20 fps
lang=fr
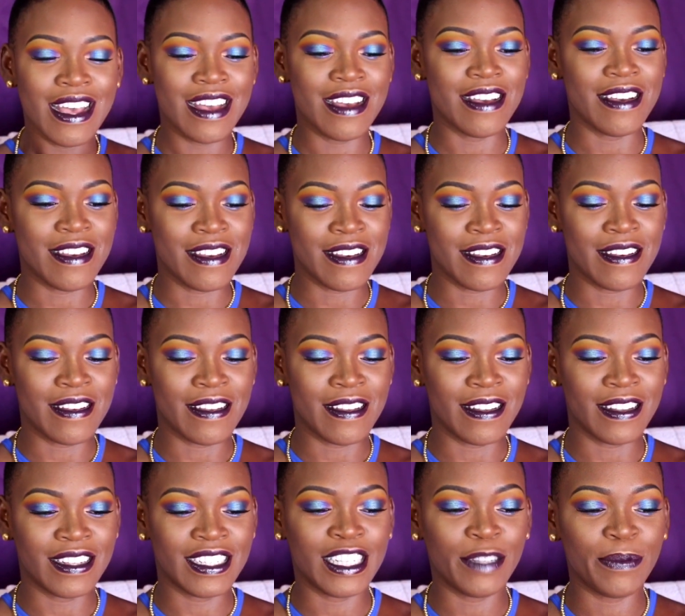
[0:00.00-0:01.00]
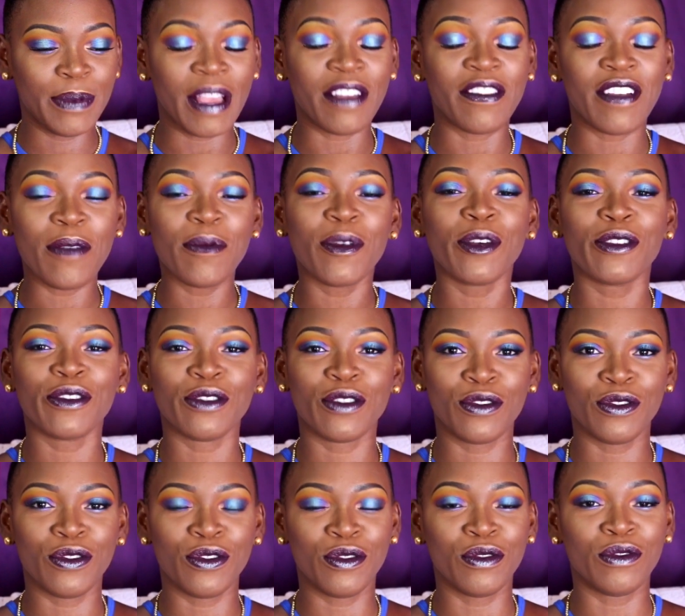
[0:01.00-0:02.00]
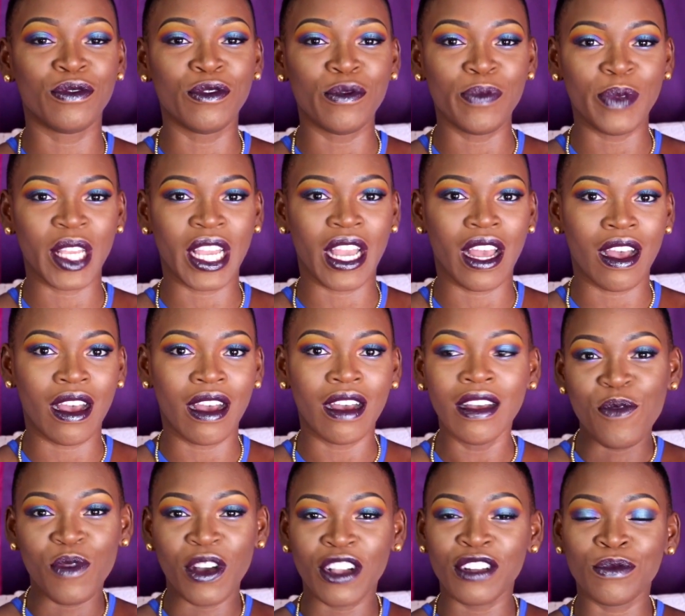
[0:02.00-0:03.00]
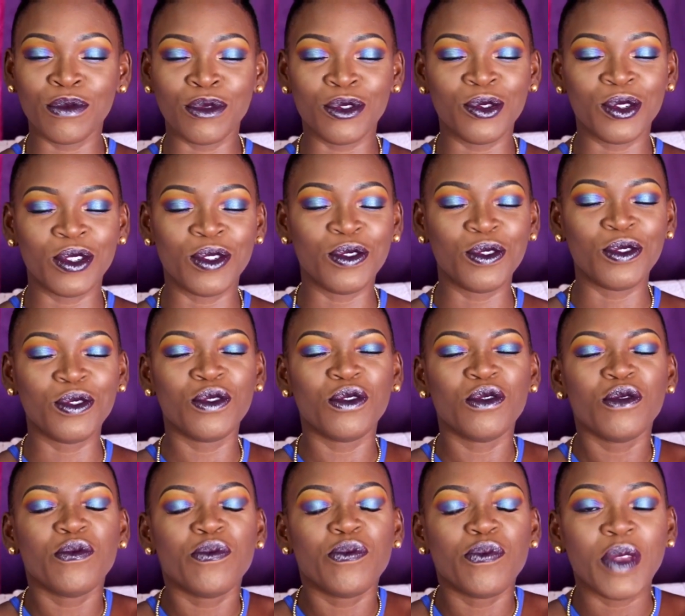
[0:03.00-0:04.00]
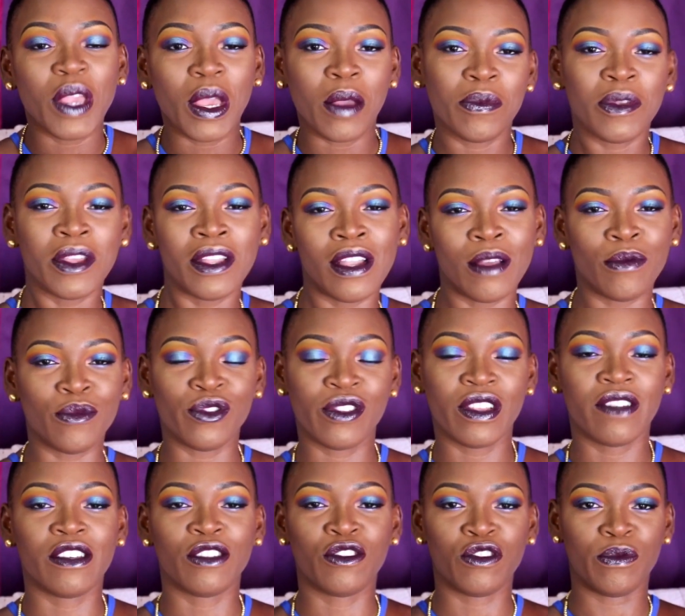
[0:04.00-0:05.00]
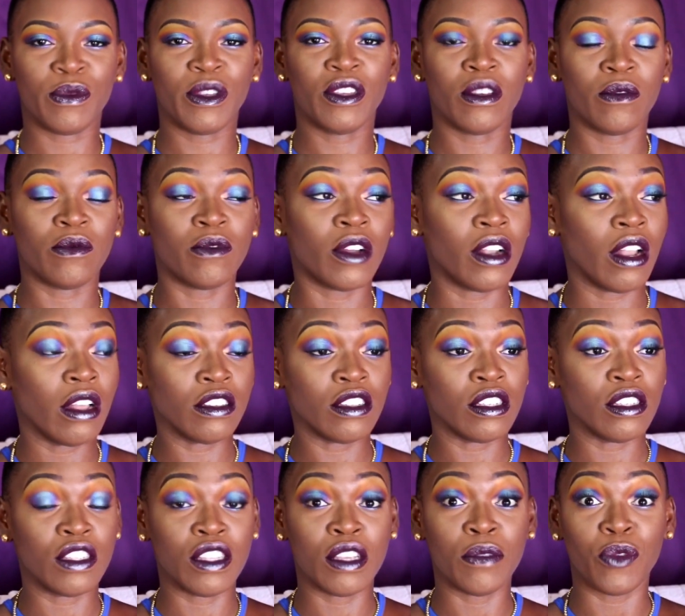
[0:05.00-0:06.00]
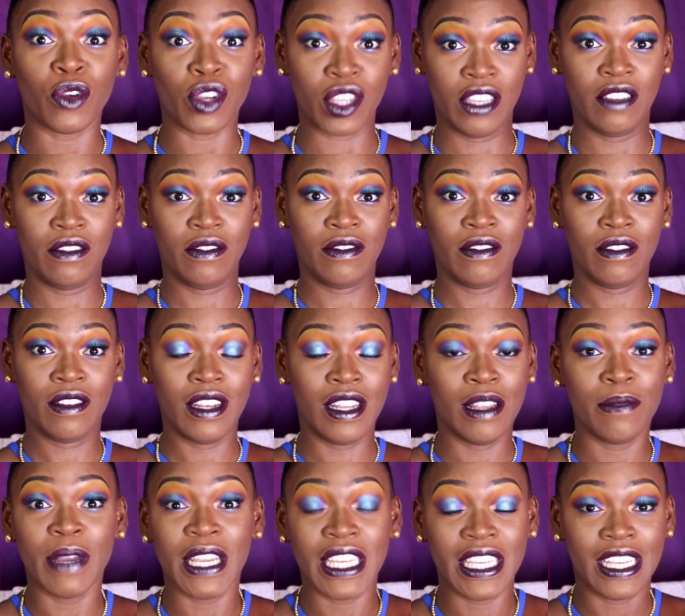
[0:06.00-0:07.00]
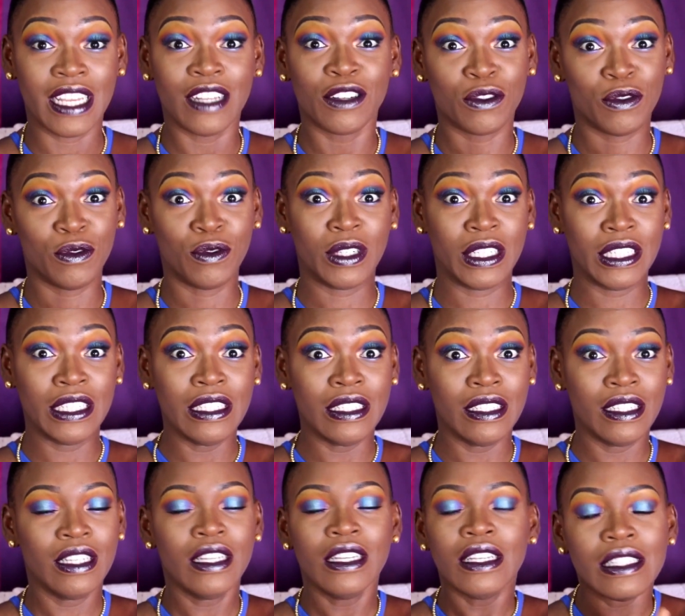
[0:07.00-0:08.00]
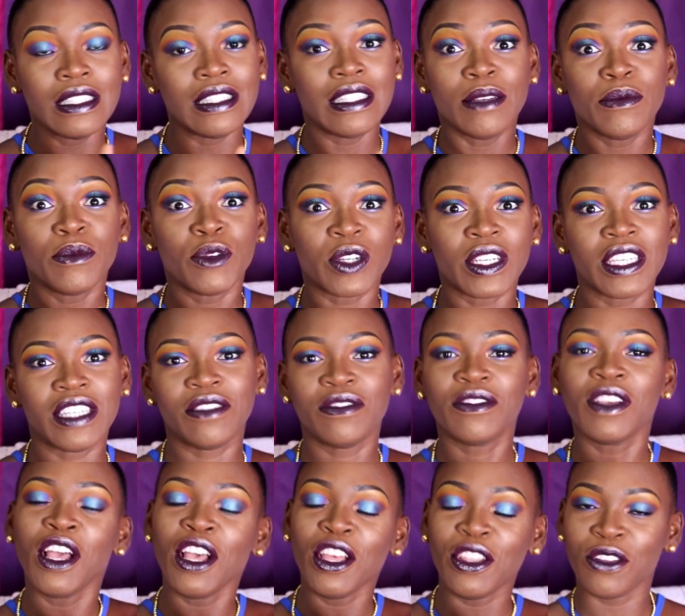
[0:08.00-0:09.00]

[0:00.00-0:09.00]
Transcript: Euh, j'espère vraiment que ce tuto vous plaira. Moi je me suis super bien amusée avec ce make-up, voilà, c'est mon kiff. Les maquillages colorés, c'est mon kiff.